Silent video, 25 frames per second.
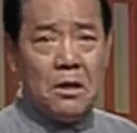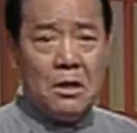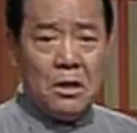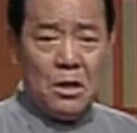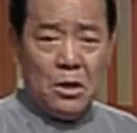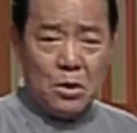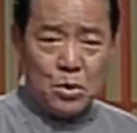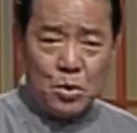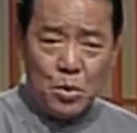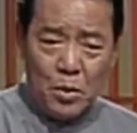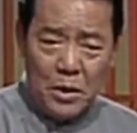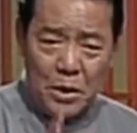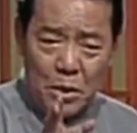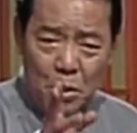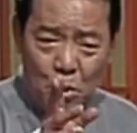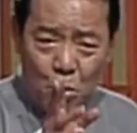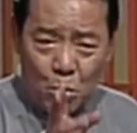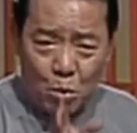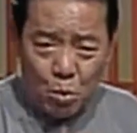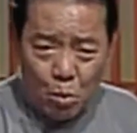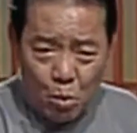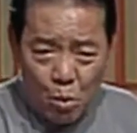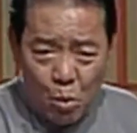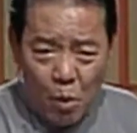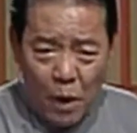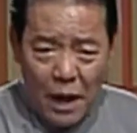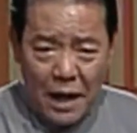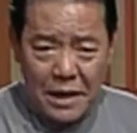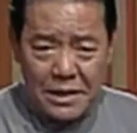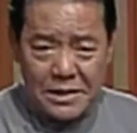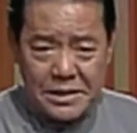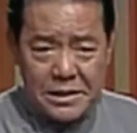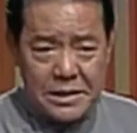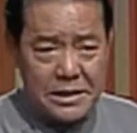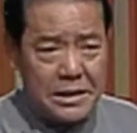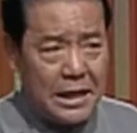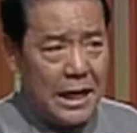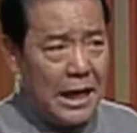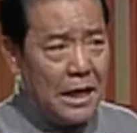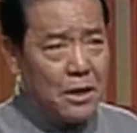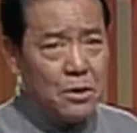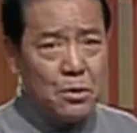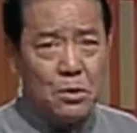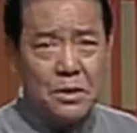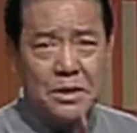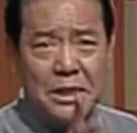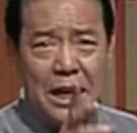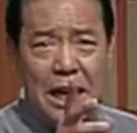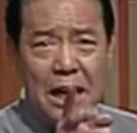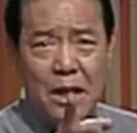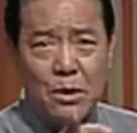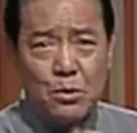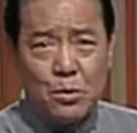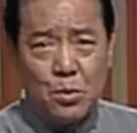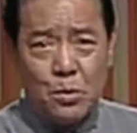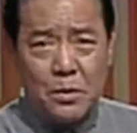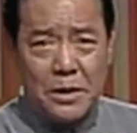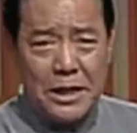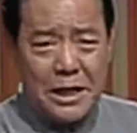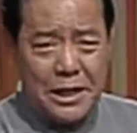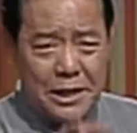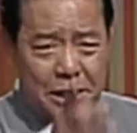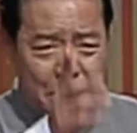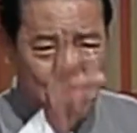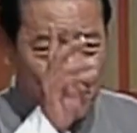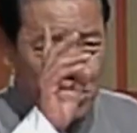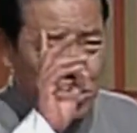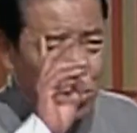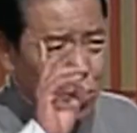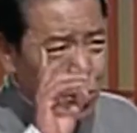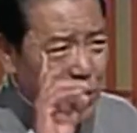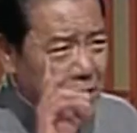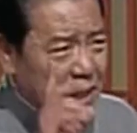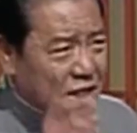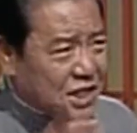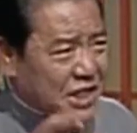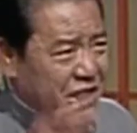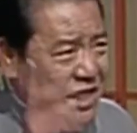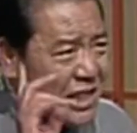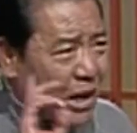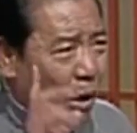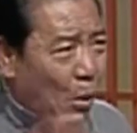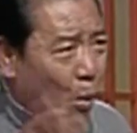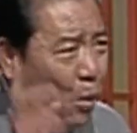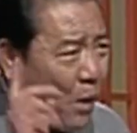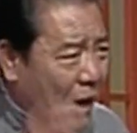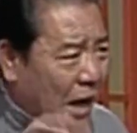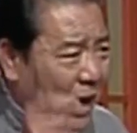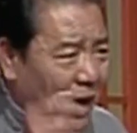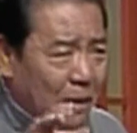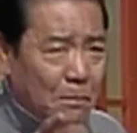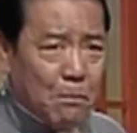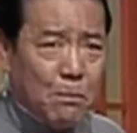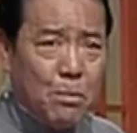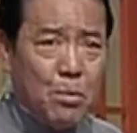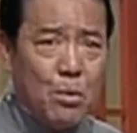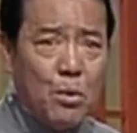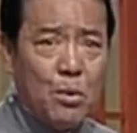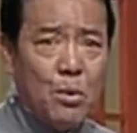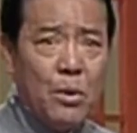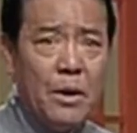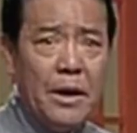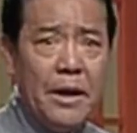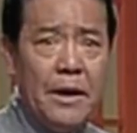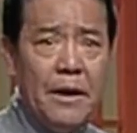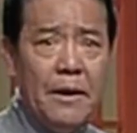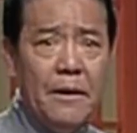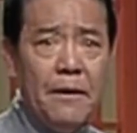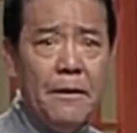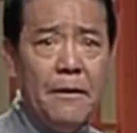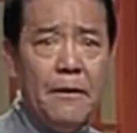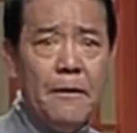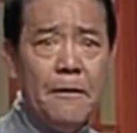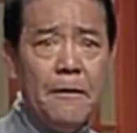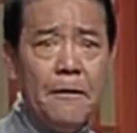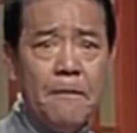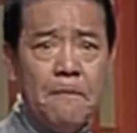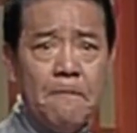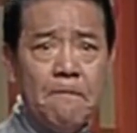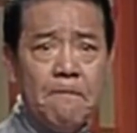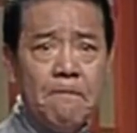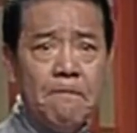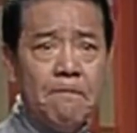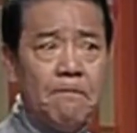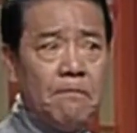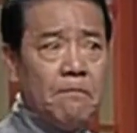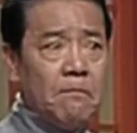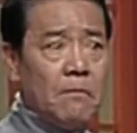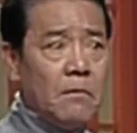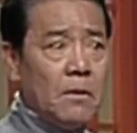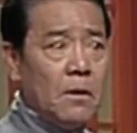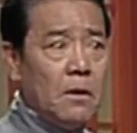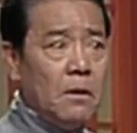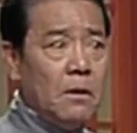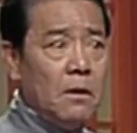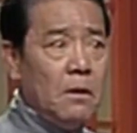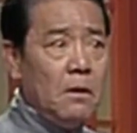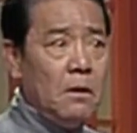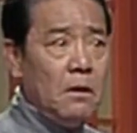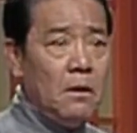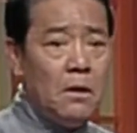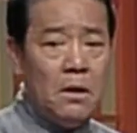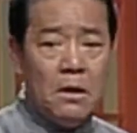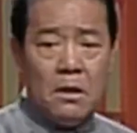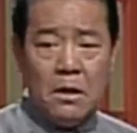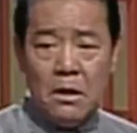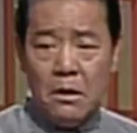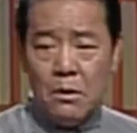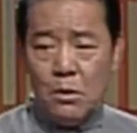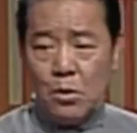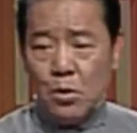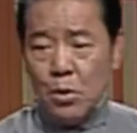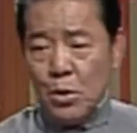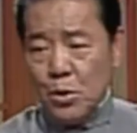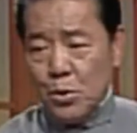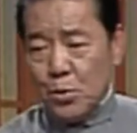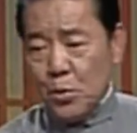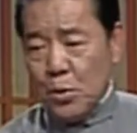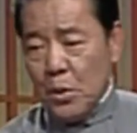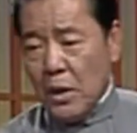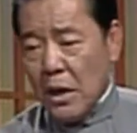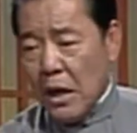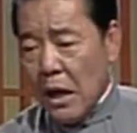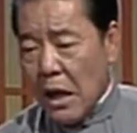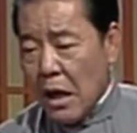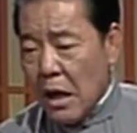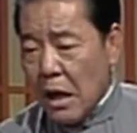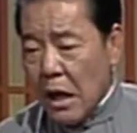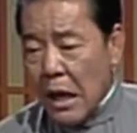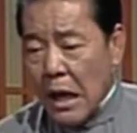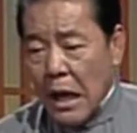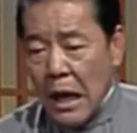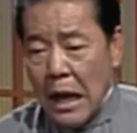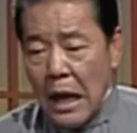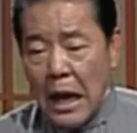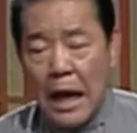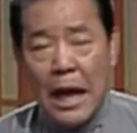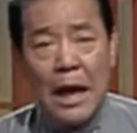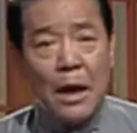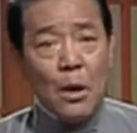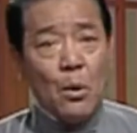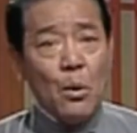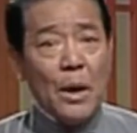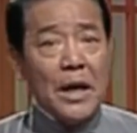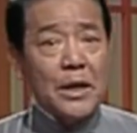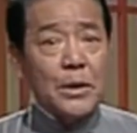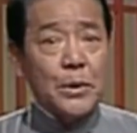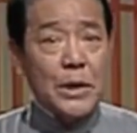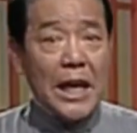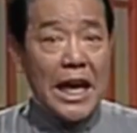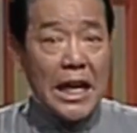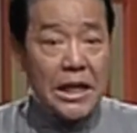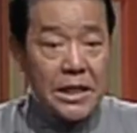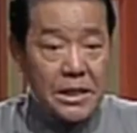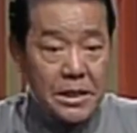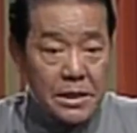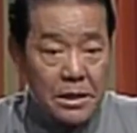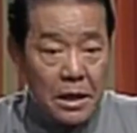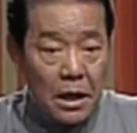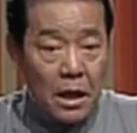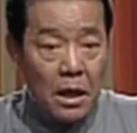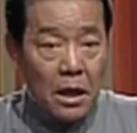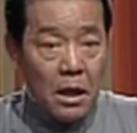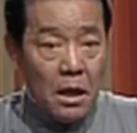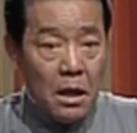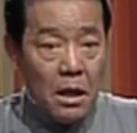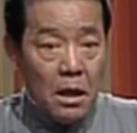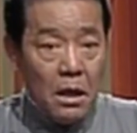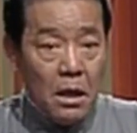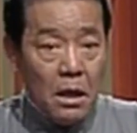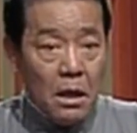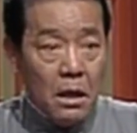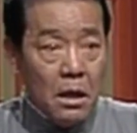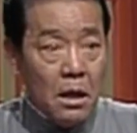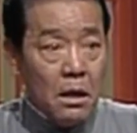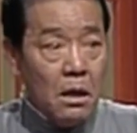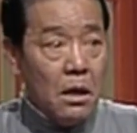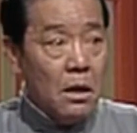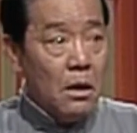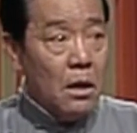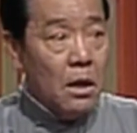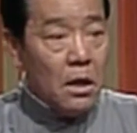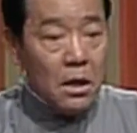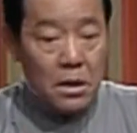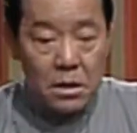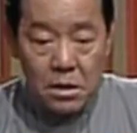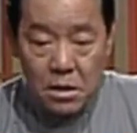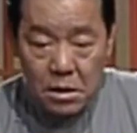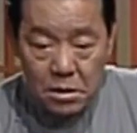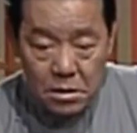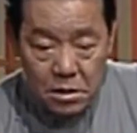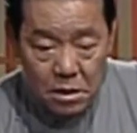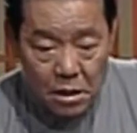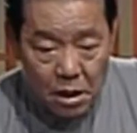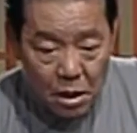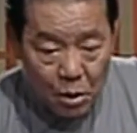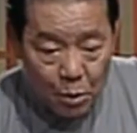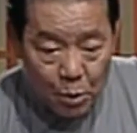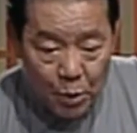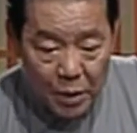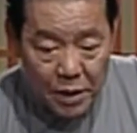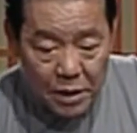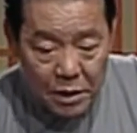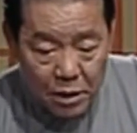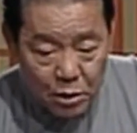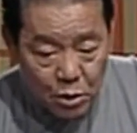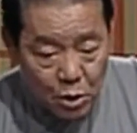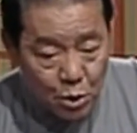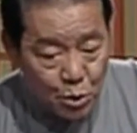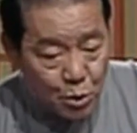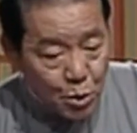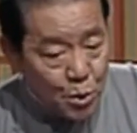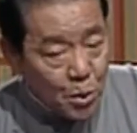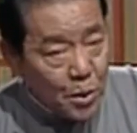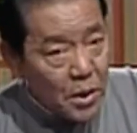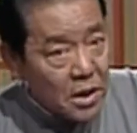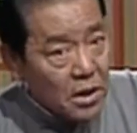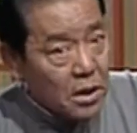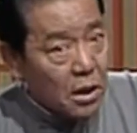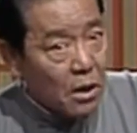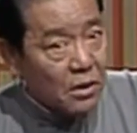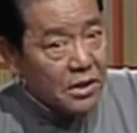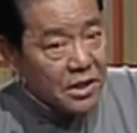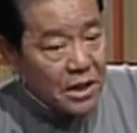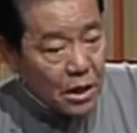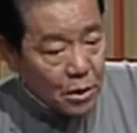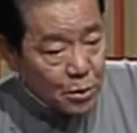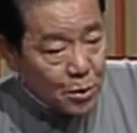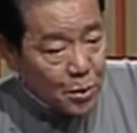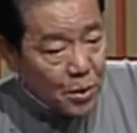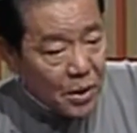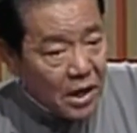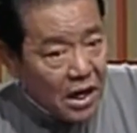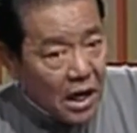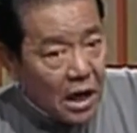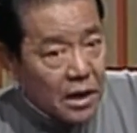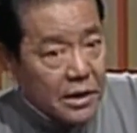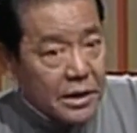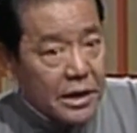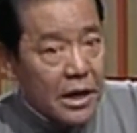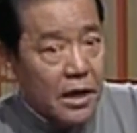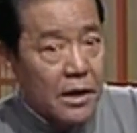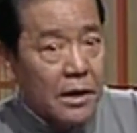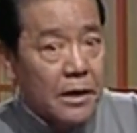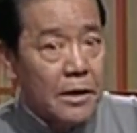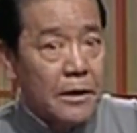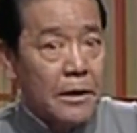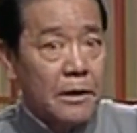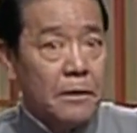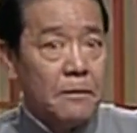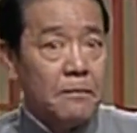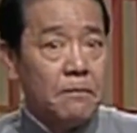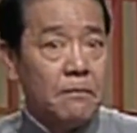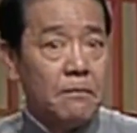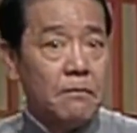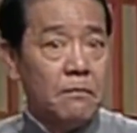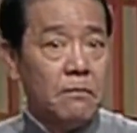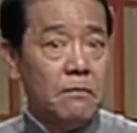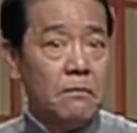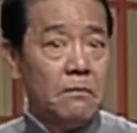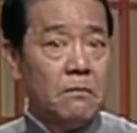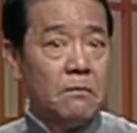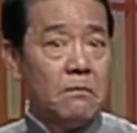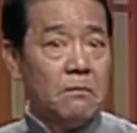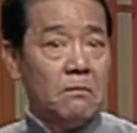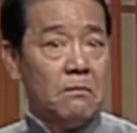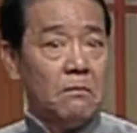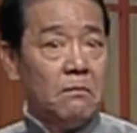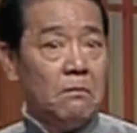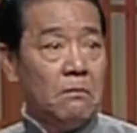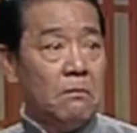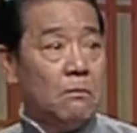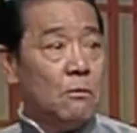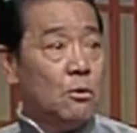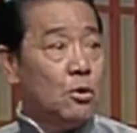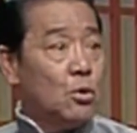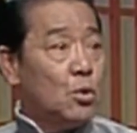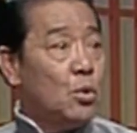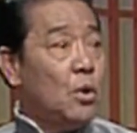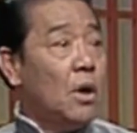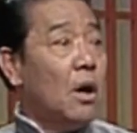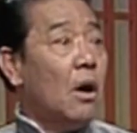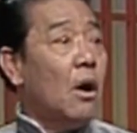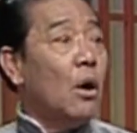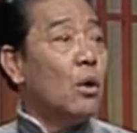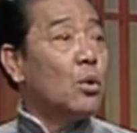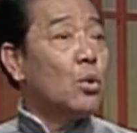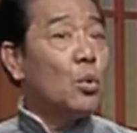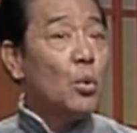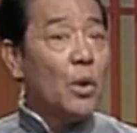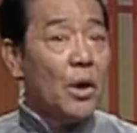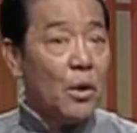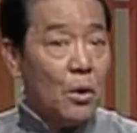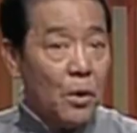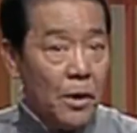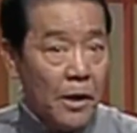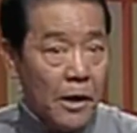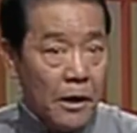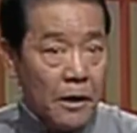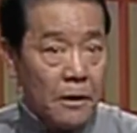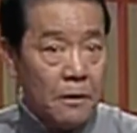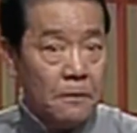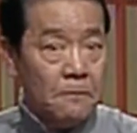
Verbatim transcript: 所以古往今来，就这种人是最遭恨不过呀。嗯，那要说薛刚爱管闲事啊，这社会上就缺少像薛刚这样的人。嗯，最好多有点。